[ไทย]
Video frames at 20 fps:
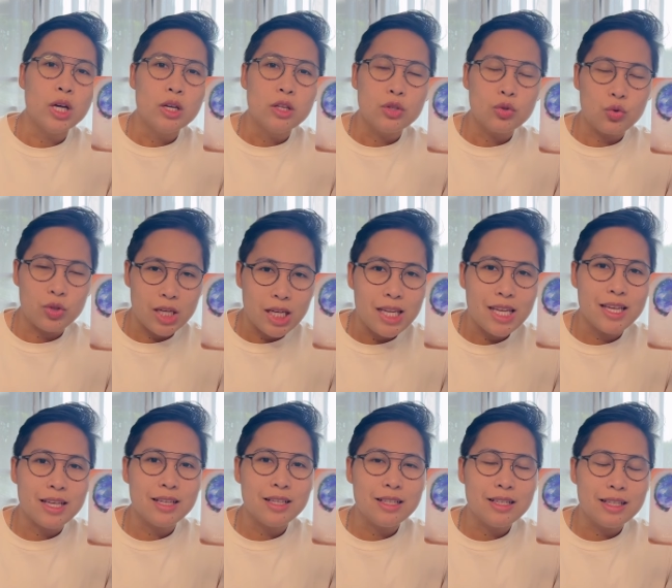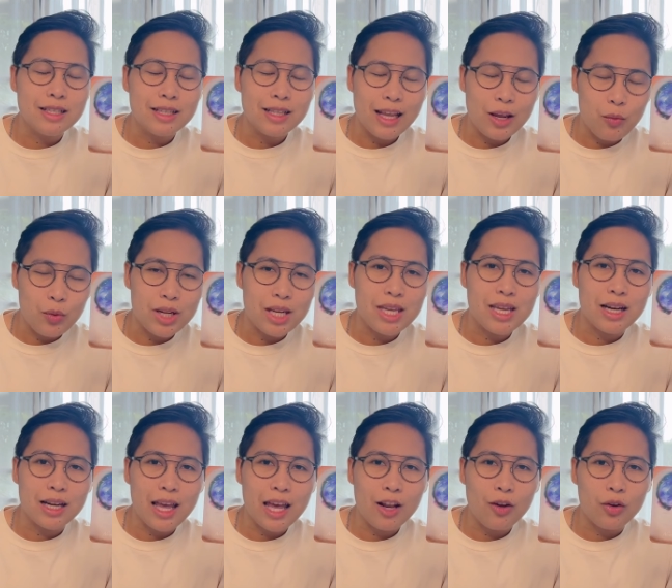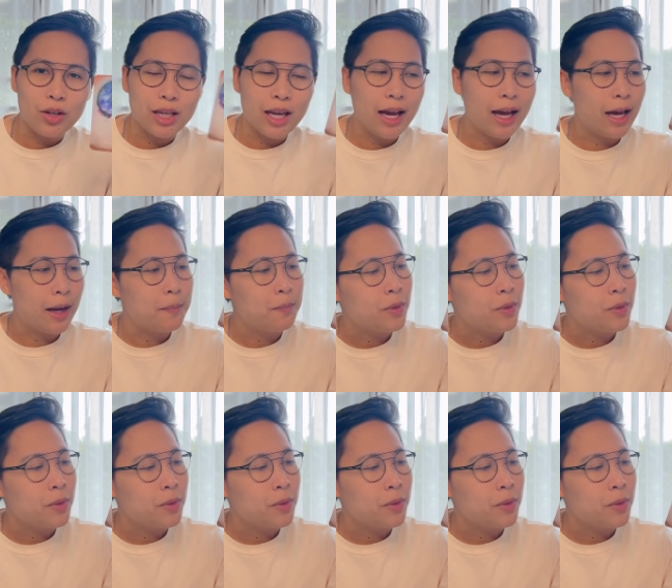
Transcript: จุดที่ดีขึ้นในวันนี้อย่างแน่นอนค่ะ